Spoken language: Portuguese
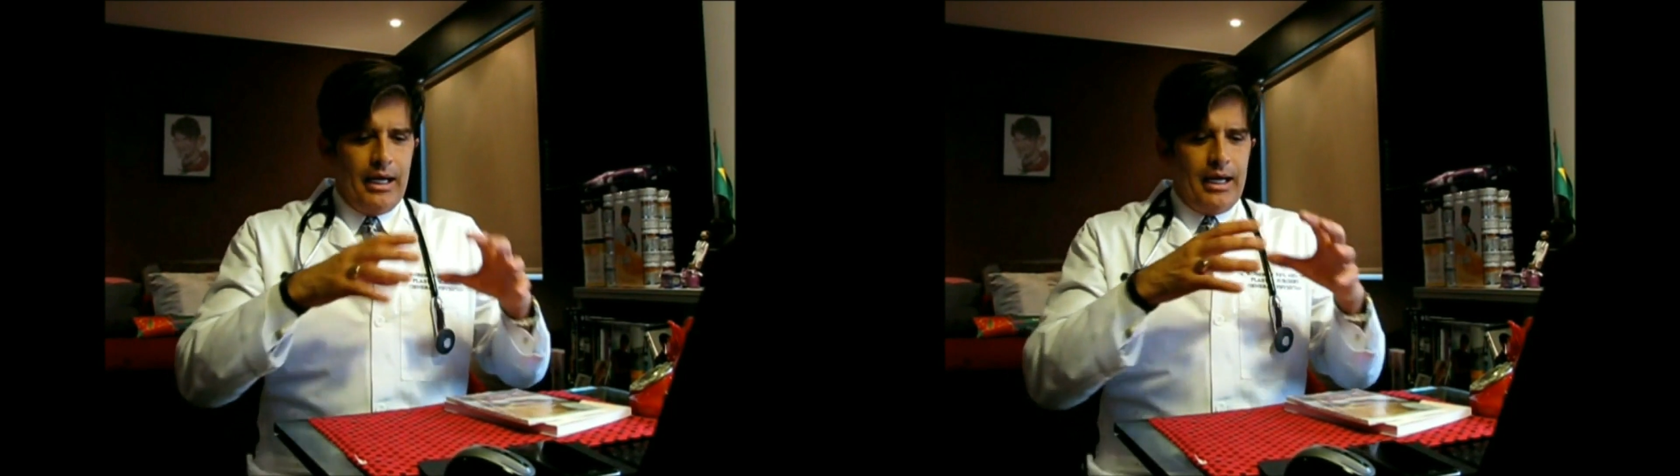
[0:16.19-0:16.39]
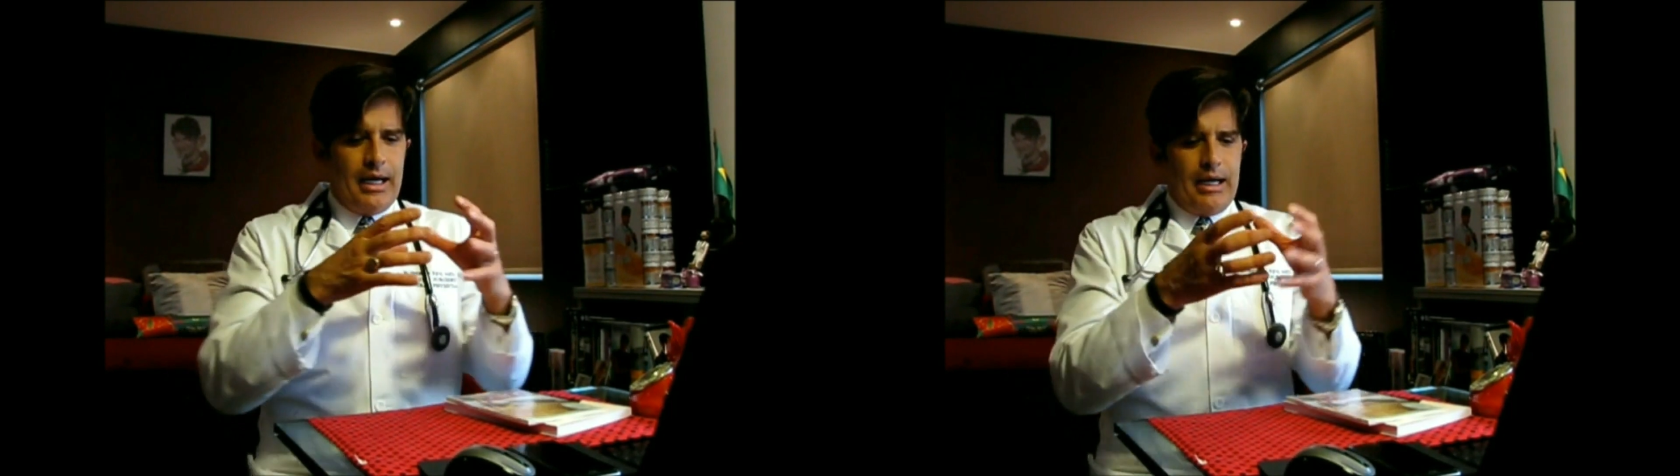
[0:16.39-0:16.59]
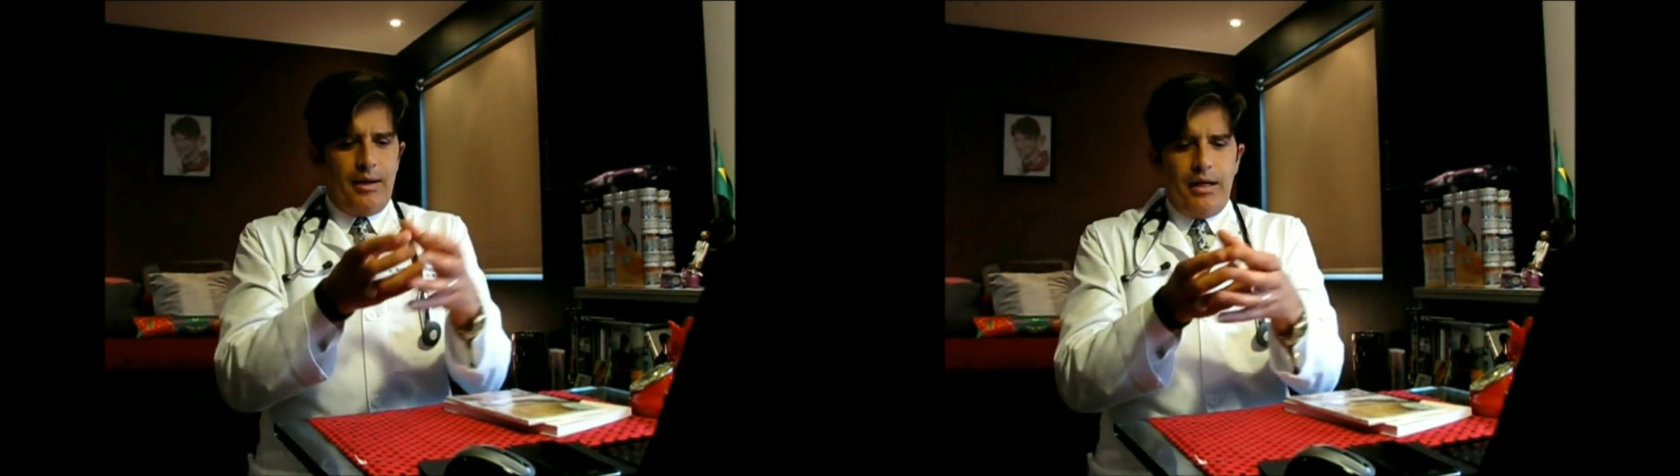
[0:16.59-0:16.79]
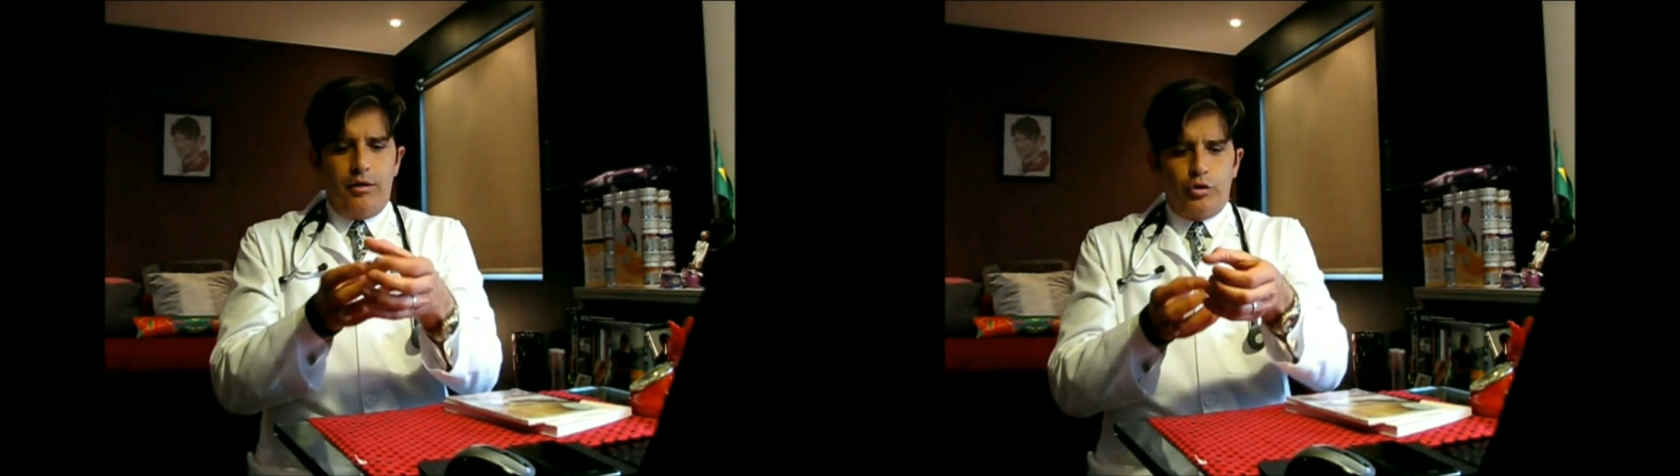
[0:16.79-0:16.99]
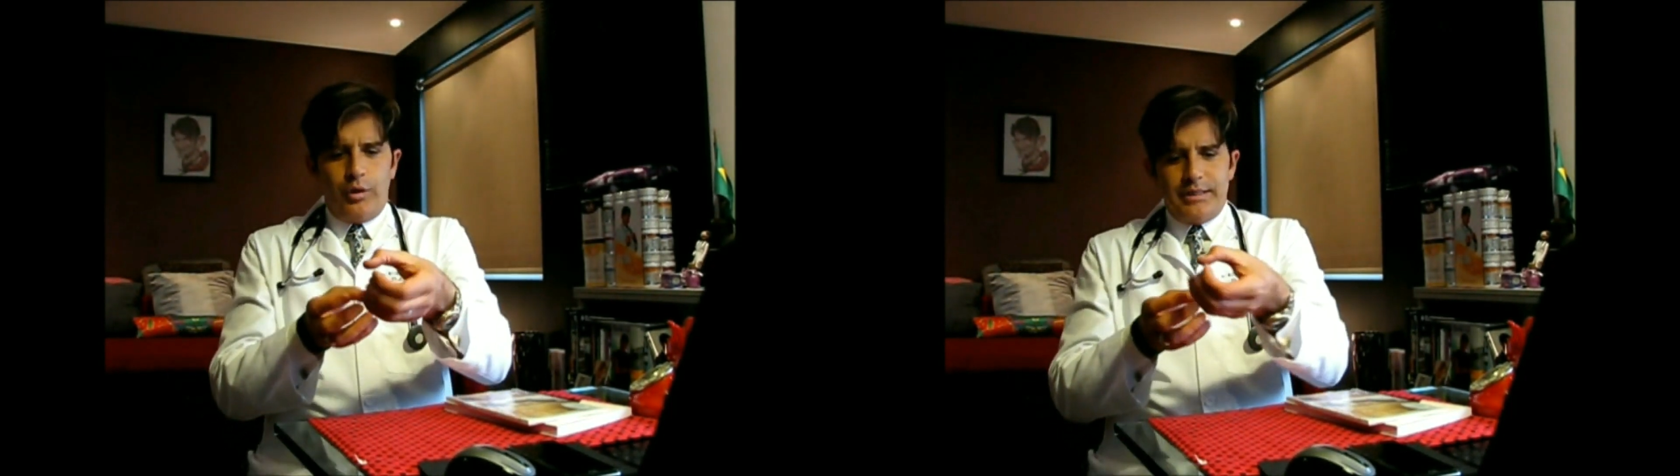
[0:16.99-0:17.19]
Ah,
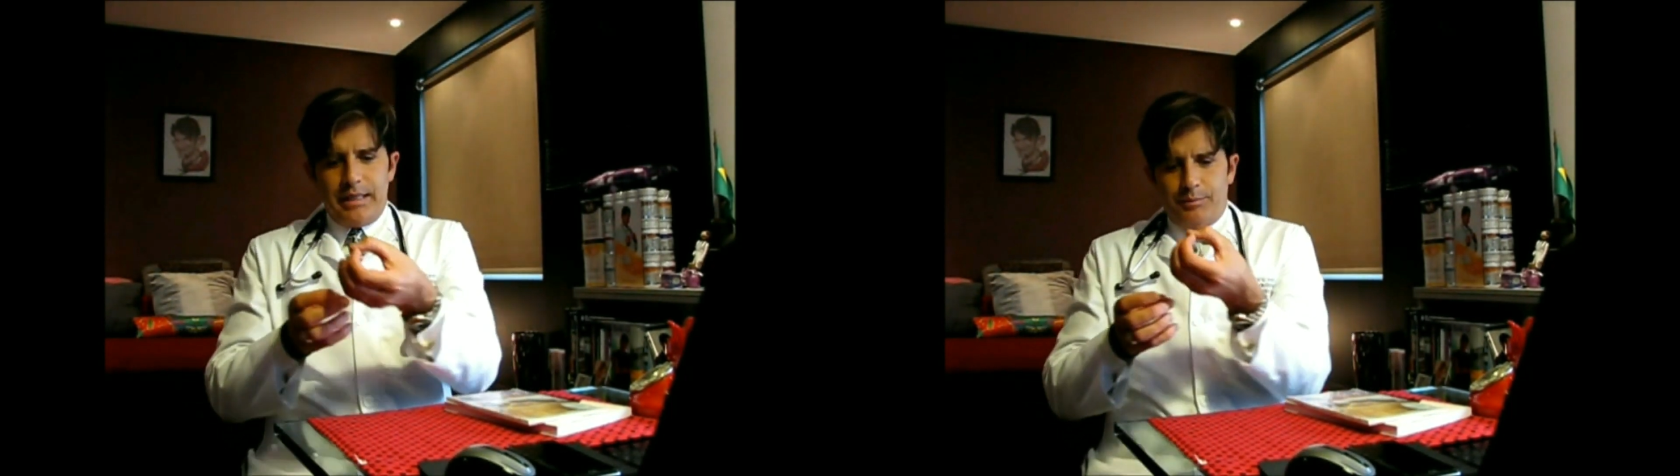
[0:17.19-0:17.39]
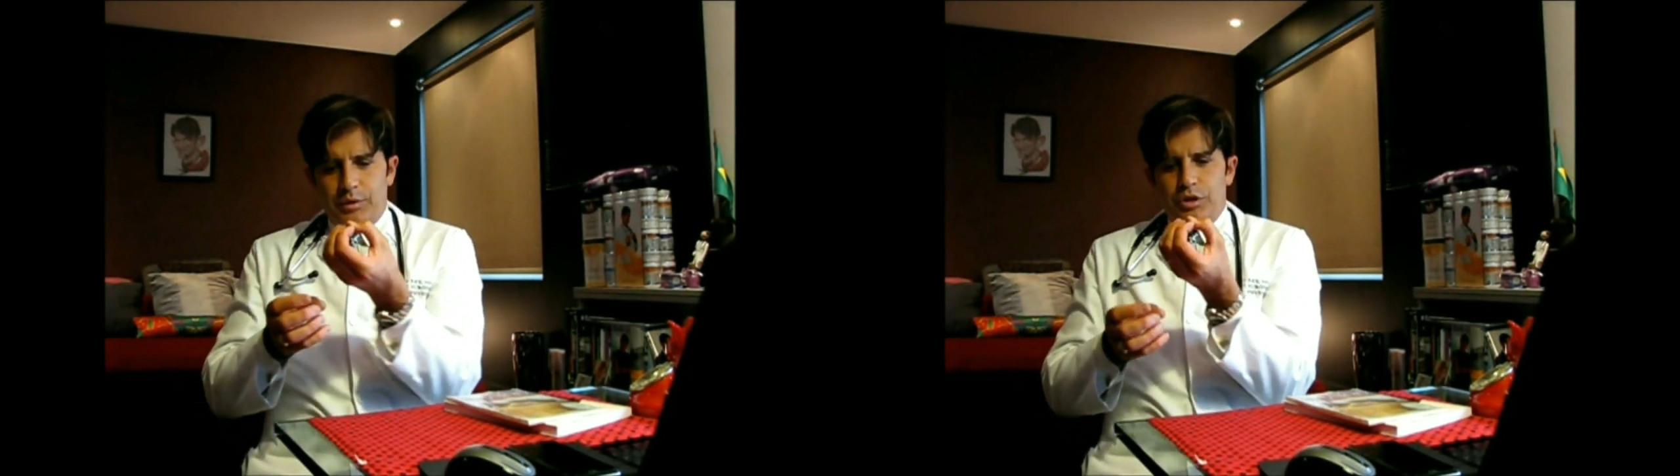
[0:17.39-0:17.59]
eu dou um exemplo.